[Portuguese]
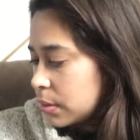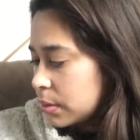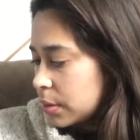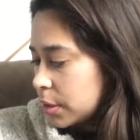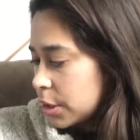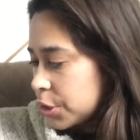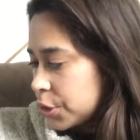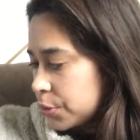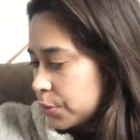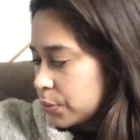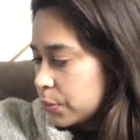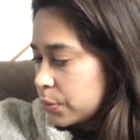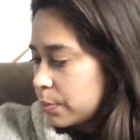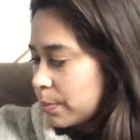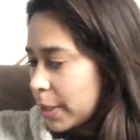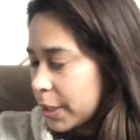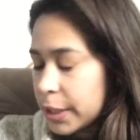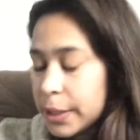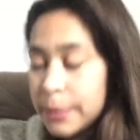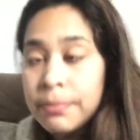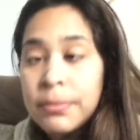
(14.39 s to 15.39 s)
Deixa eu
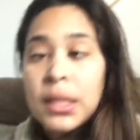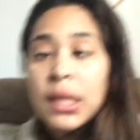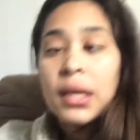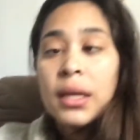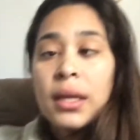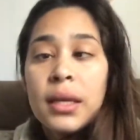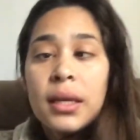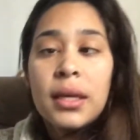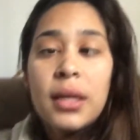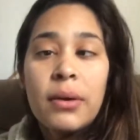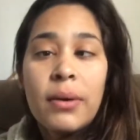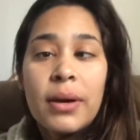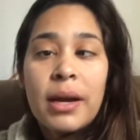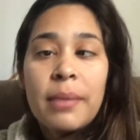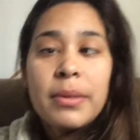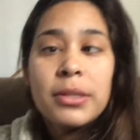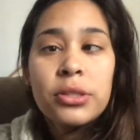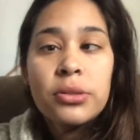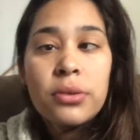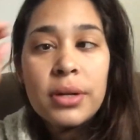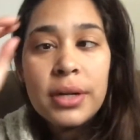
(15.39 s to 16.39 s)
arrumar aqui. Eu
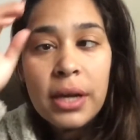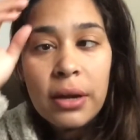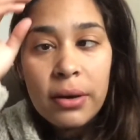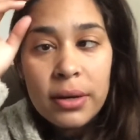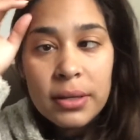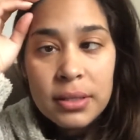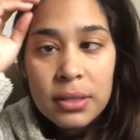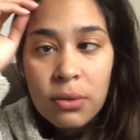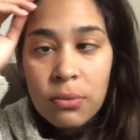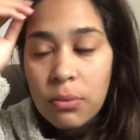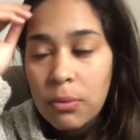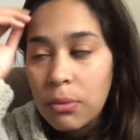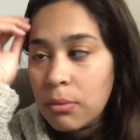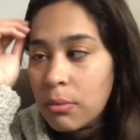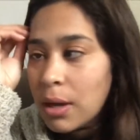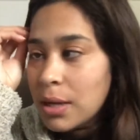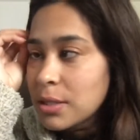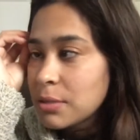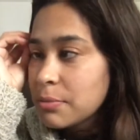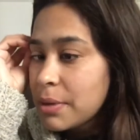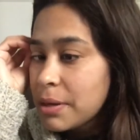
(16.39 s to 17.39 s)
acabei de acordar, agora são
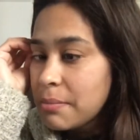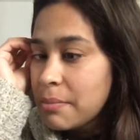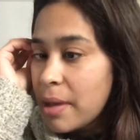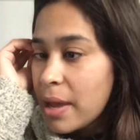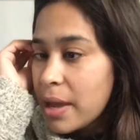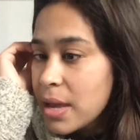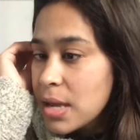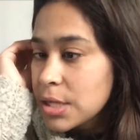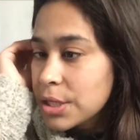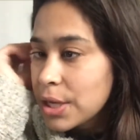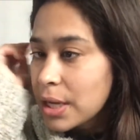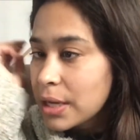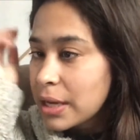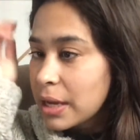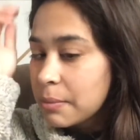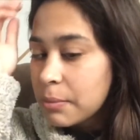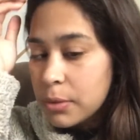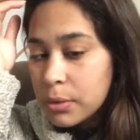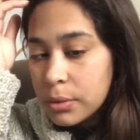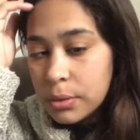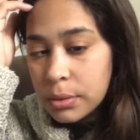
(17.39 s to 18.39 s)
quase uma e meia já, né,
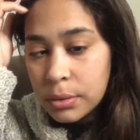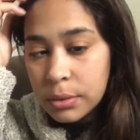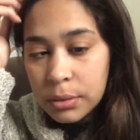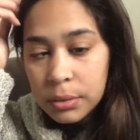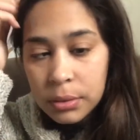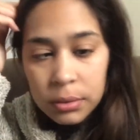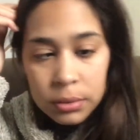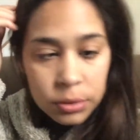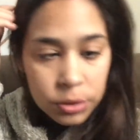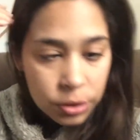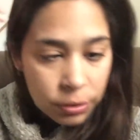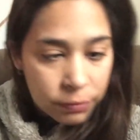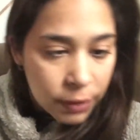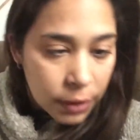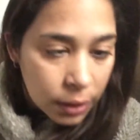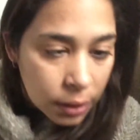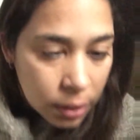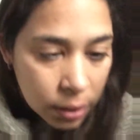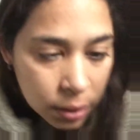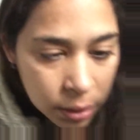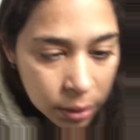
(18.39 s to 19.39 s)
amor? Deixa eu ver.